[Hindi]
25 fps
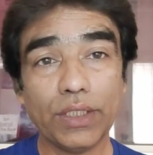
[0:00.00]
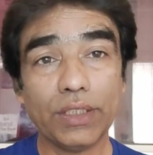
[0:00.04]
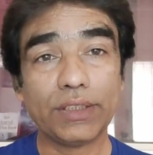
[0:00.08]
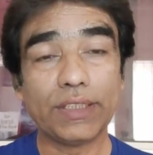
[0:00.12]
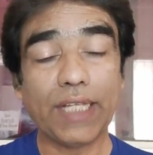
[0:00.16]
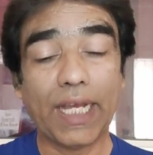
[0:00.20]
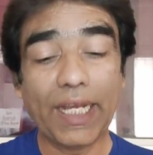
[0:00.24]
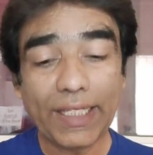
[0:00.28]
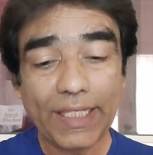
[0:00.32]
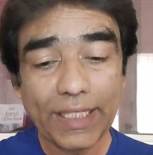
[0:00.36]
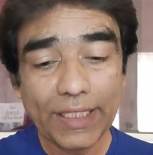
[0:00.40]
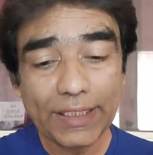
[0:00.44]

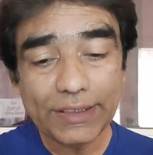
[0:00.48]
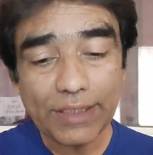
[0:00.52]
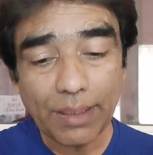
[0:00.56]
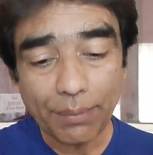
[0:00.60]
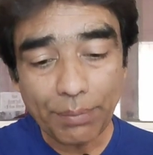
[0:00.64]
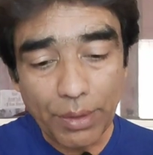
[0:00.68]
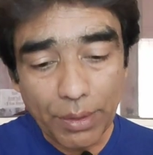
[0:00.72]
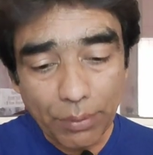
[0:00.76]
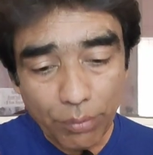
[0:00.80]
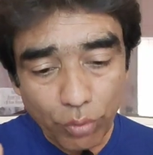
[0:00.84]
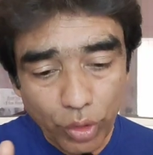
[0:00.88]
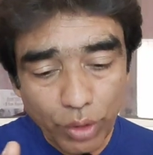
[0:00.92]
ताकि
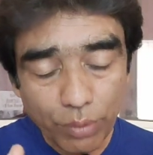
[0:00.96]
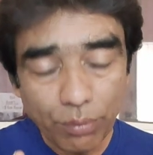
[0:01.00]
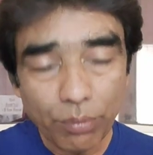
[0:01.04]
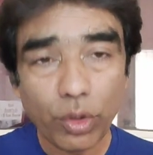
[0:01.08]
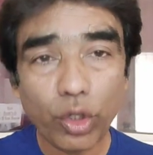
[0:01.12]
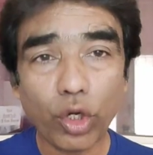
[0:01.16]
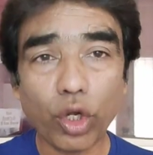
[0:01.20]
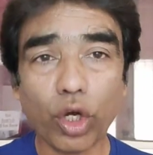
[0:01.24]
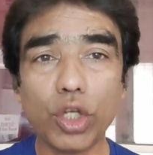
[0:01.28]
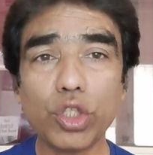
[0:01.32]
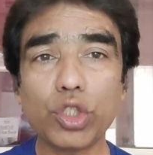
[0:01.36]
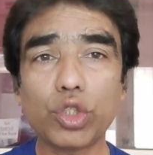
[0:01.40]
जब हिमोहिम
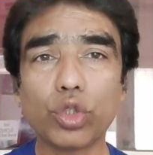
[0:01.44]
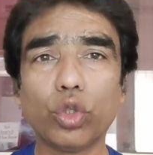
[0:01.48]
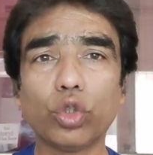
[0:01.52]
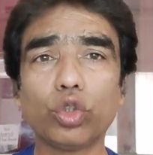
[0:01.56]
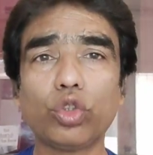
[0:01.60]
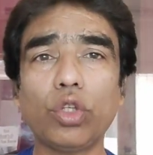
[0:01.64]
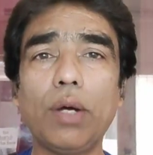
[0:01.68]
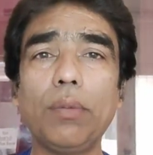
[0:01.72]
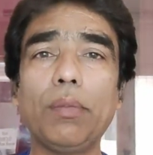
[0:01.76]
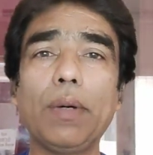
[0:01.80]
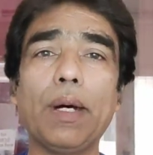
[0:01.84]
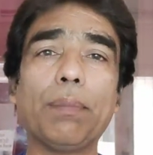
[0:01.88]
लॉन्च हो
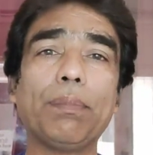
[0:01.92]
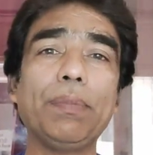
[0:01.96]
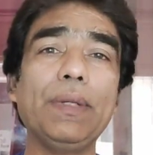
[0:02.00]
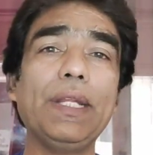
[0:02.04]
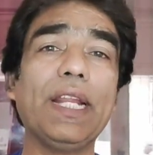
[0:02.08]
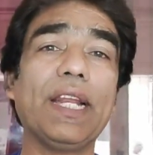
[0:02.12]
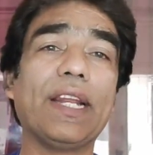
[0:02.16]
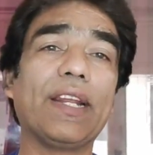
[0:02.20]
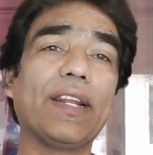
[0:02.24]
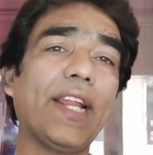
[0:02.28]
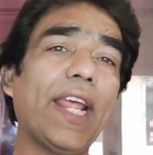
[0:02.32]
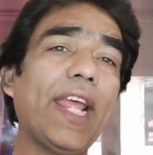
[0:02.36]
तो हम
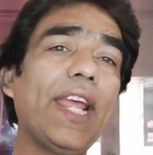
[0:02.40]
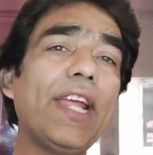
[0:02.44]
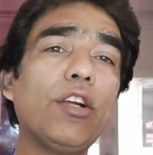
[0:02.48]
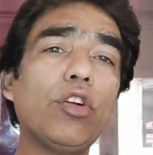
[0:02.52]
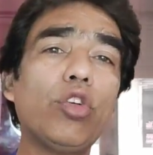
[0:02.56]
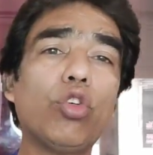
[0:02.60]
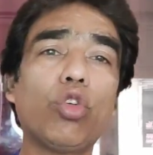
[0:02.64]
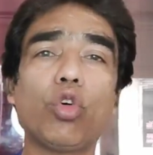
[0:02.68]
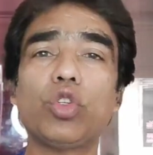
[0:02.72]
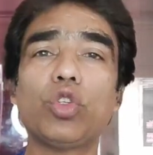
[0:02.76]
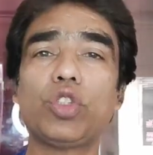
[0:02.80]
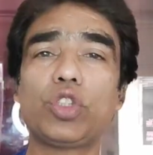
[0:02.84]
अपनी
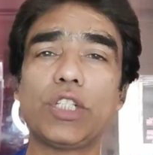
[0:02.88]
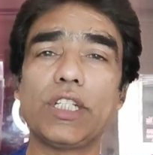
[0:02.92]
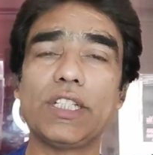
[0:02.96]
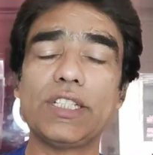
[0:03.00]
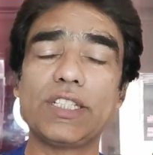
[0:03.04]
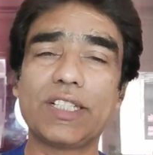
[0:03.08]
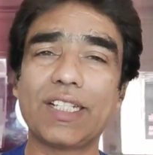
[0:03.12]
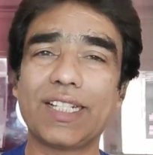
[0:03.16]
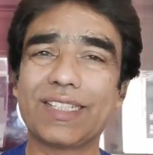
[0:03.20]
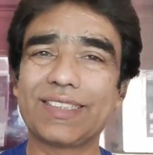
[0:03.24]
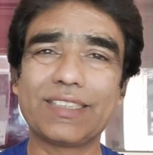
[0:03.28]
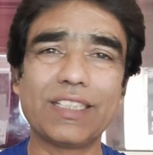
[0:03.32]
रैंक को
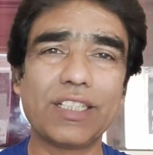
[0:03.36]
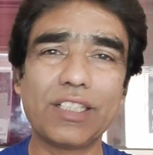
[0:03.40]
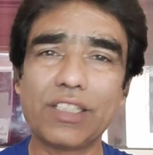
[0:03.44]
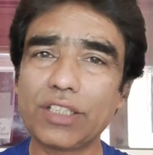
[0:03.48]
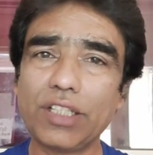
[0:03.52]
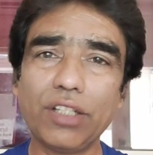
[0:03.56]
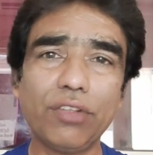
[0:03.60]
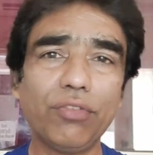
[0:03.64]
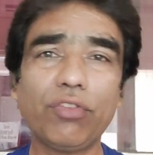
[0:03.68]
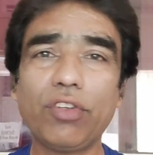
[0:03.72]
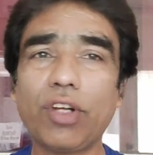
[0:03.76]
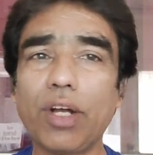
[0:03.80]
चेंज करते हैं
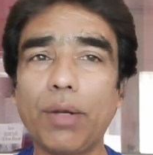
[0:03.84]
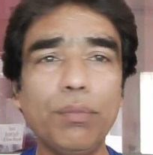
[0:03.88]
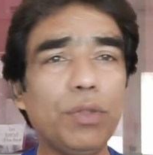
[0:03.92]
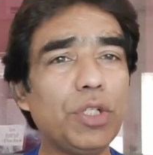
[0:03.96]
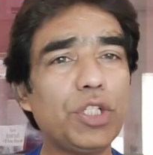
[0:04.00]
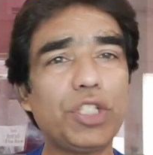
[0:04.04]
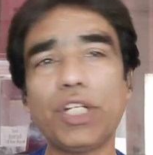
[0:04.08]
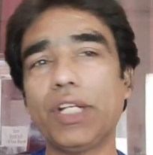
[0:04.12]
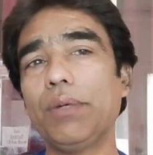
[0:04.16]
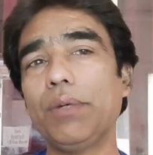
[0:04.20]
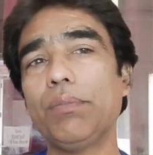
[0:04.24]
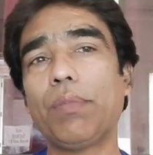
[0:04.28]
सिर्फ
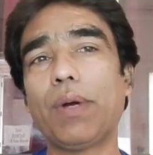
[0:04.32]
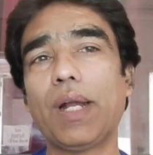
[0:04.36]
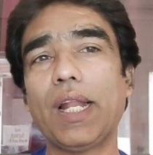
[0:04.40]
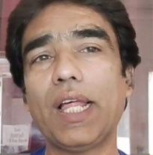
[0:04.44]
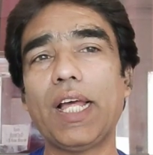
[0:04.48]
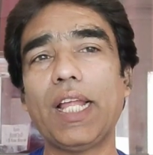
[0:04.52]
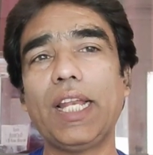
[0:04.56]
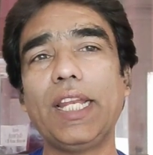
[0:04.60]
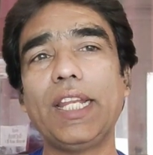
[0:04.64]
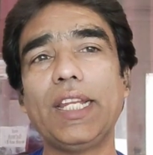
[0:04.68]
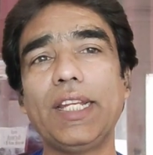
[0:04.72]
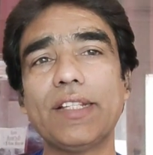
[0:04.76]
कमीशन
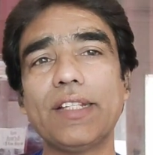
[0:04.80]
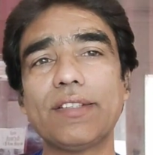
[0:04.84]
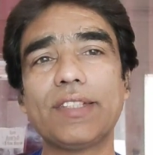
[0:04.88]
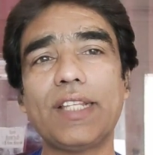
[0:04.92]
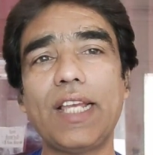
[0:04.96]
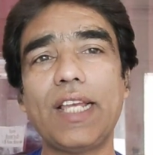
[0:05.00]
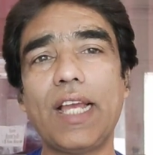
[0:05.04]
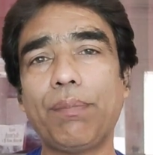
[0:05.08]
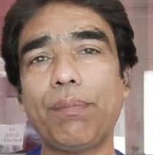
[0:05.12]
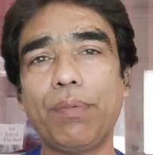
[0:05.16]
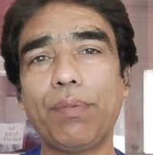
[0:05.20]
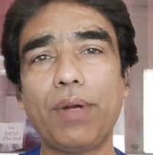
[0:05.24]
बढ़ा लेने
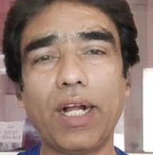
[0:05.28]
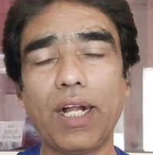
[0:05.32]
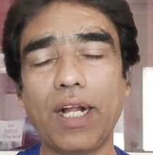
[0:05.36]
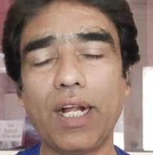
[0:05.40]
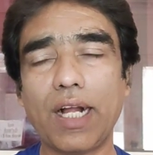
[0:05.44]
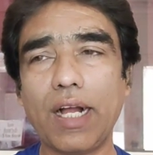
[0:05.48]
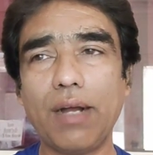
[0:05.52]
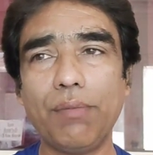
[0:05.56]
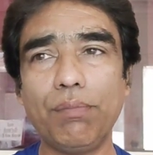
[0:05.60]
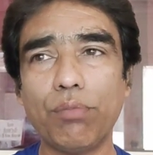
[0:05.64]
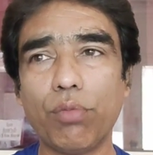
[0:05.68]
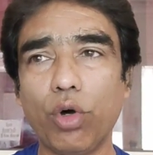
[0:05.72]
से आपका
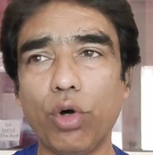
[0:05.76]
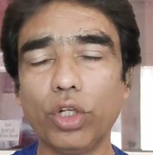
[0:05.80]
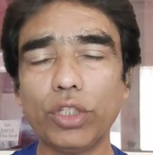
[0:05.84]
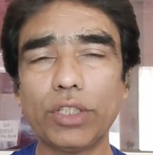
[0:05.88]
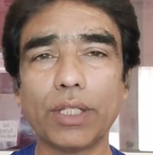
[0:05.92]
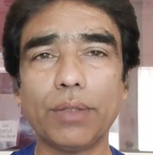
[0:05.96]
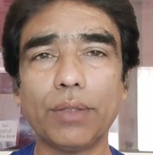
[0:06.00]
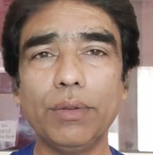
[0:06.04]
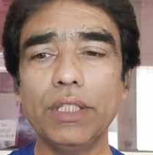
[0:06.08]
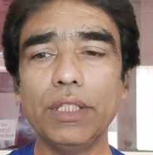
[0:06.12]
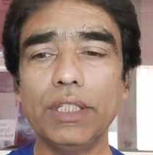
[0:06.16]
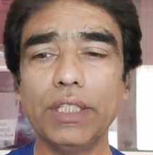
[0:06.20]
काम
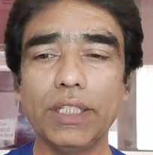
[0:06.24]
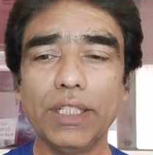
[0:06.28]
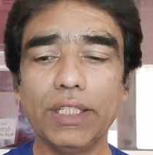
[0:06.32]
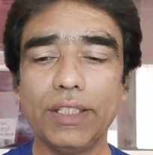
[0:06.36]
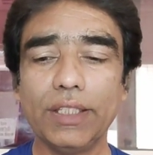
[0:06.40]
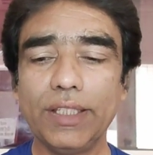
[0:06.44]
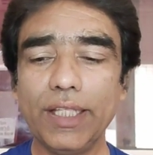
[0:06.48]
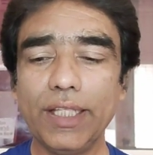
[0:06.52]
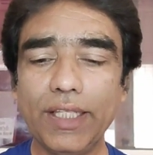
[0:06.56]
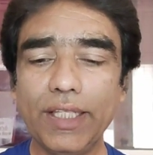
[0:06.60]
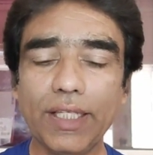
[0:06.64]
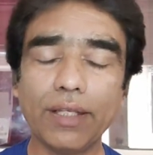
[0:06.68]
बहुत
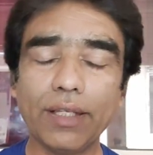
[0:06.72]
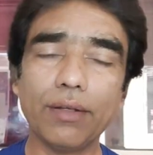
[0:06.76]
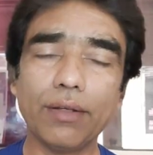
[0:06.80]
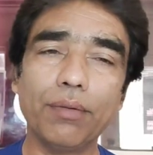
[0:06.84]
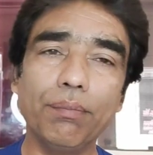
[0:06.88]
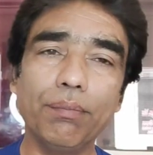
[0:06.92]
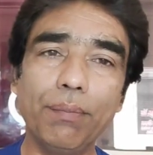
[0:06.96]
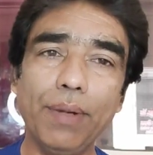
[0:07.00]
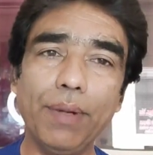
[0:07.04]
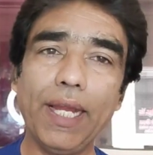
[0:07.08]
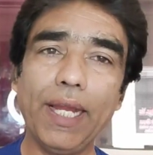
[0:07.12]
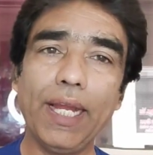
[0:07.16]
देखिए
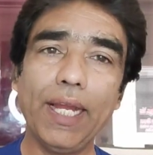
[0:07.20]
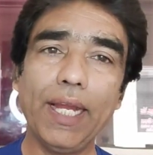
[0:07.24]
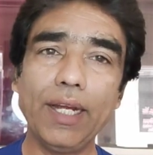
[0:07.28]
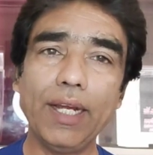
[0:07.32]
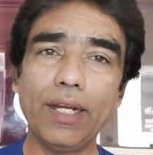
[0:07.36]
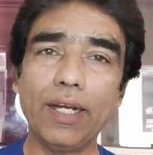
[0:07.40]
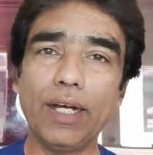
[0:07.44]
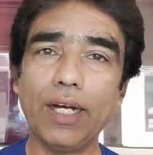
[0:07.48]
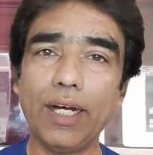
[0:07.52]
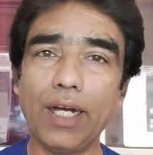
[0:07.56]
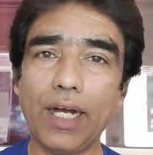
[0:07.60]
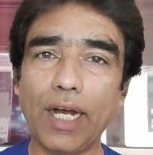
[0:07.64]
मैं
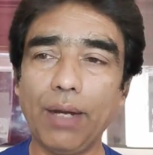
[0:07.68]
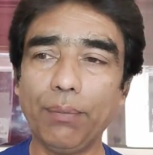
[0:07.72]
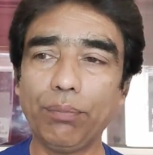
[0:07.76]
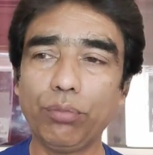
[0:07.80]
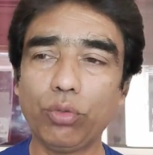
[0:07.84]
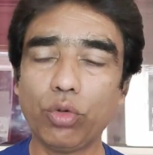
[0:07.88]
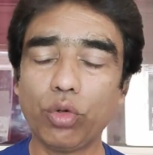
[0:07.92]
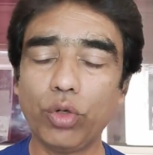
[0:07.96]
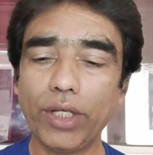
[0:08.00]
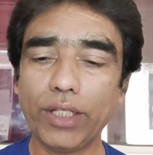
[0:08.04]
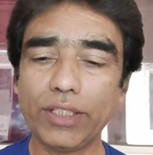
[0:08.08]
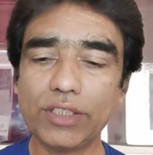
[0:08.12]

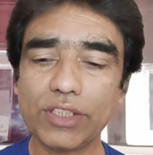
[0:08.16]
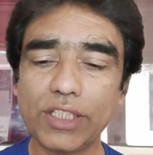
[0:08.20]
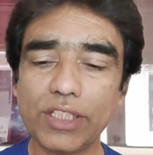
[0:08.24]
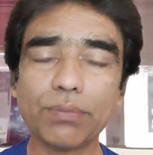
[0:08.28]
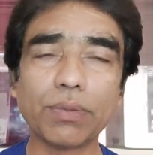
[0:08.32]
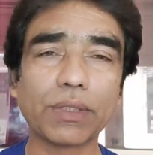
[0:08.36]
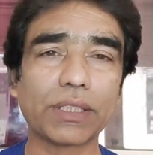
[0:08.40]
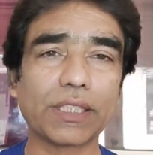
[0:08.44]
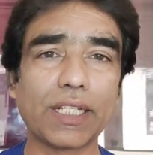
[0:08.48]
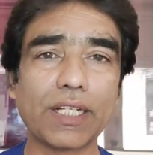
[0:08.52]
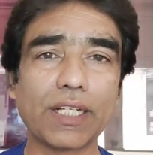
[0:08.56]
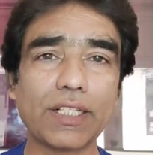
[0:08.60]
आपको एक
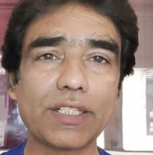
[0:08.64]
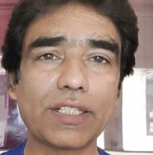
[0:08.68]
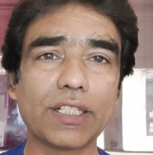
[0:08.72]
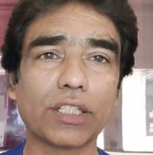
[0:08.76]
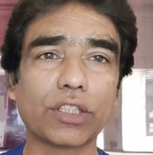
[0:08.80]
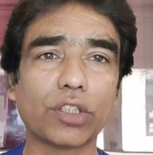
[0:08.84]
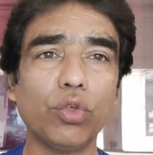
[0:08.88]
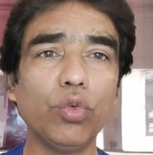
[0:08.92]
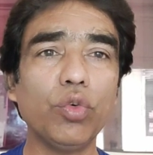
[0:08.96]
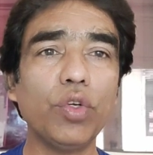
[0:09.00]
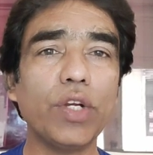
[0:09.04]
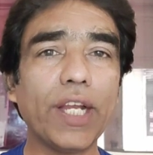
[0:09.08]
चीज़ बताना
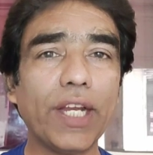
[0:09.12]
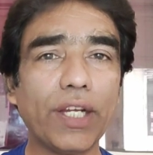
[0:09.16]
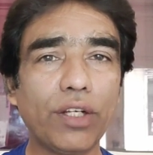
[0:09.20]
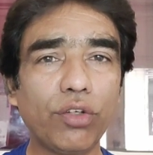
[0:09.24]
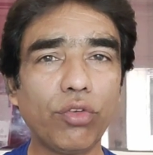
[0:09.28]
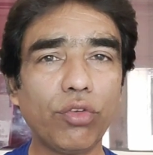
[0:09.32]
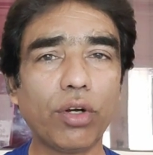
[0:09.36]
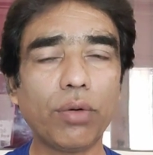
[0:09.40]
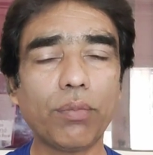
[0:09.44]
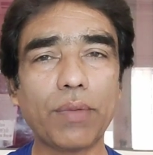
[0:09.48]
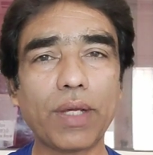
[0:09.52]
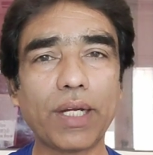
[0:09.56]
चाहता हूँ
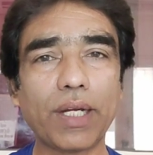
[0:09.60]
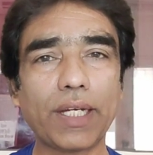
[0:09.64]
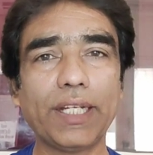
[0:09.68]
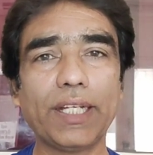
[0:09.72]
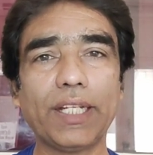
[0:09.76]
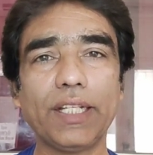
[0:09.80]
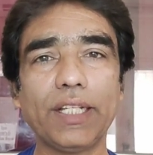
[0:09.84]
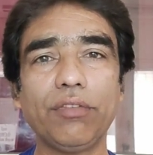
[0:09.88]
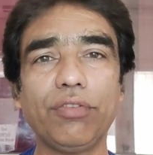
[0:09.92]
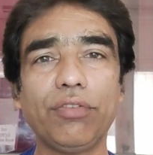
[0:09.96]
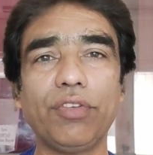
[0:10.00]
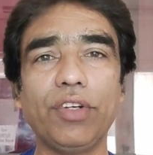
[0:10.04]
नेटवर्क
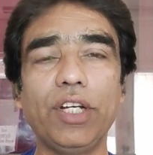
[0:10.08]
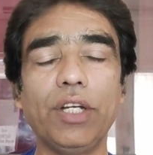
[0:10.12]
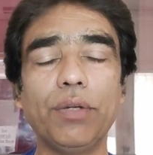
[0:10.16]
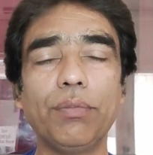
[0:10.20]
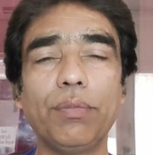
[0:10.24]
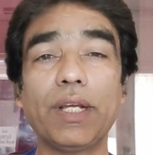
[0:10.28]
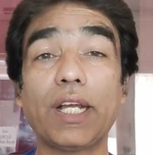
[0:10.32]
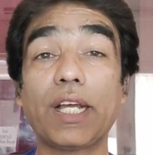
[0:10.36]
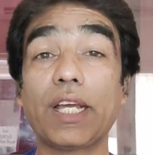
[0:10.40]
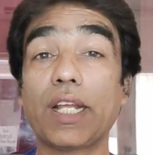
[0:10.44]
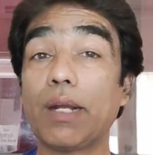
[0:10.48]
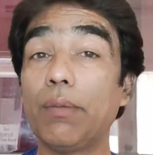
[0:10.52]
मार्केटिंग फील्ड
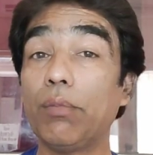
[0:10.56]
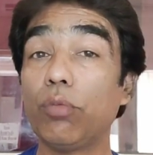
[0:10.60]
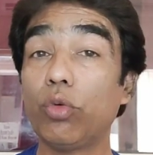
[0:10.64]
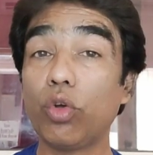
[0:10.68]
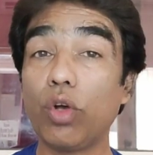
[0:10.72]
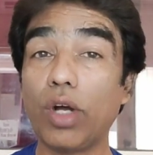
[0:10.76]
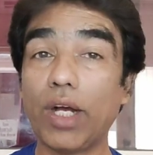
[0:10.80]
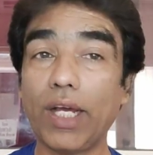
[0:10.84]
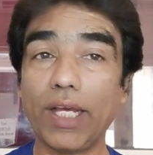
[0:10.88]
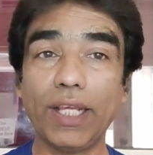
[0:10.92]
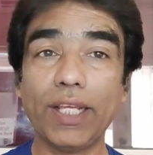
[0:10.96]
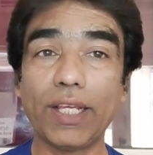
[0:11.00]
में अगर हम
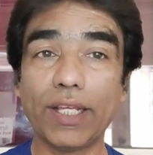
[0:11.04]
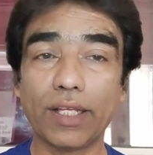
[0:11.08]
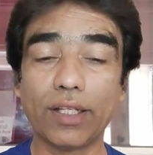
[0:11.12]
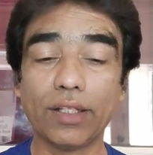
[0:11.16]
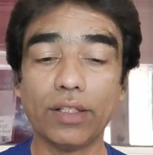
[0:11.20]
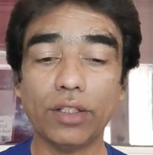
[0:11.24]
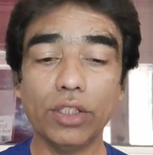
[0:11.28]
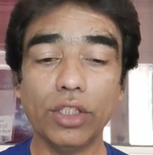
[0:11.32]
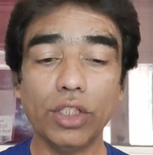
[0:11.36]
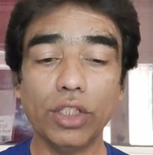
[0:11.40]
लोग आए हैं